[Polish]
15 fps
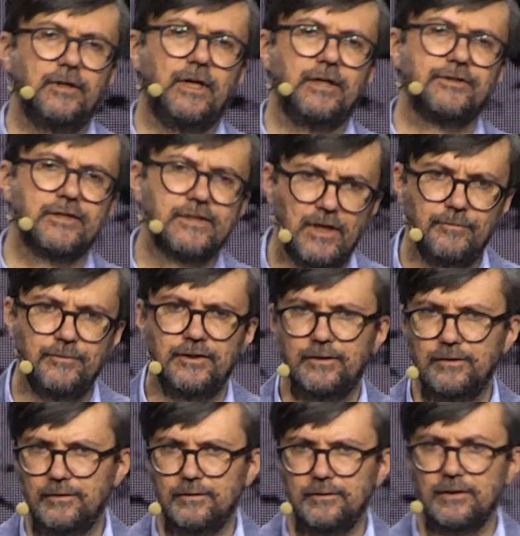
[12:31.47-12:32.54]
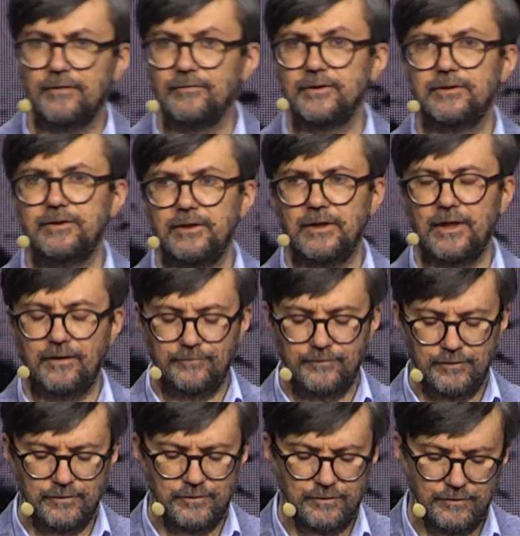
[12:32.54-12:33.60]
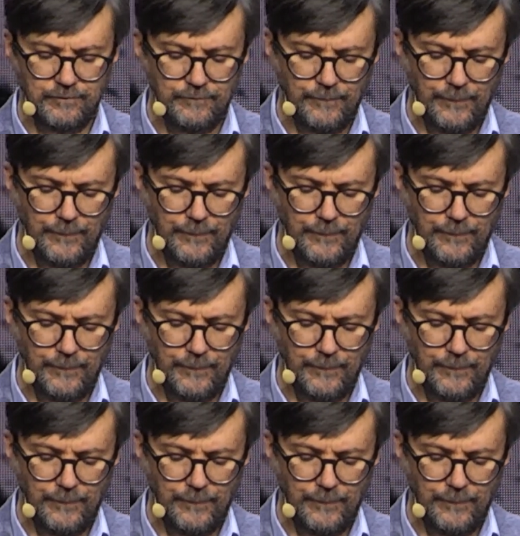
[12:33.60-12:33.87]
a czasami nawet nienawiść.